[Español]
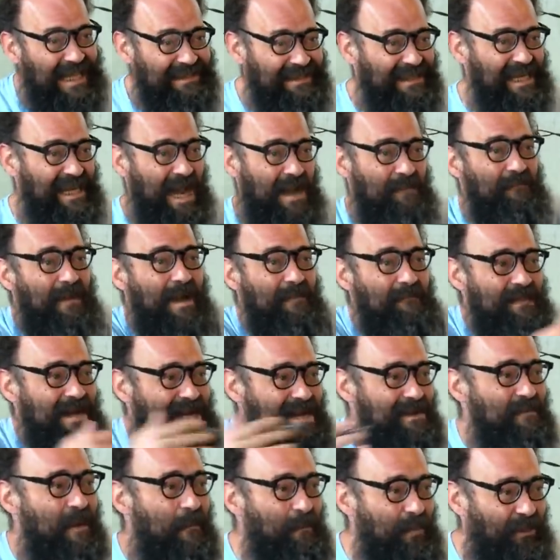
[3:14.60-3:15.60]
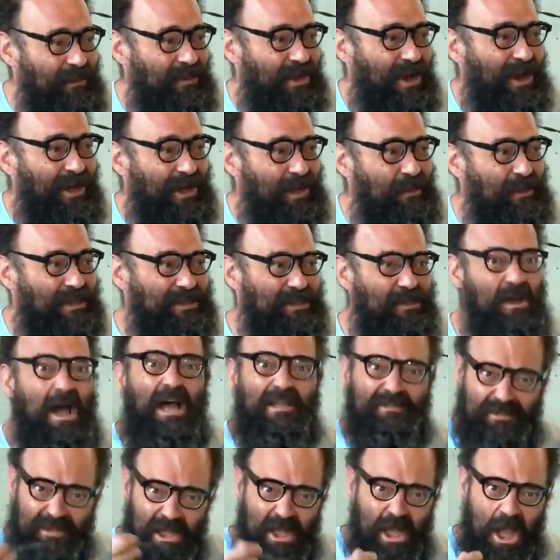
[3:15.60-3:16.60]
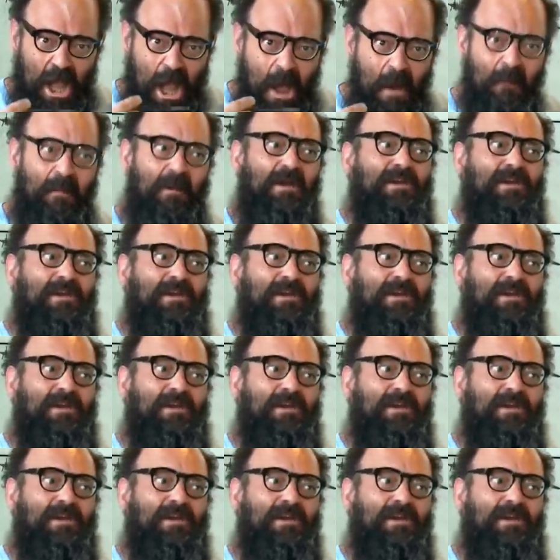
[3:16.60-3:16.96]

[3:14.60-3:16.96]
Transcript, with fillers: sin el más mínimo pudor, ah,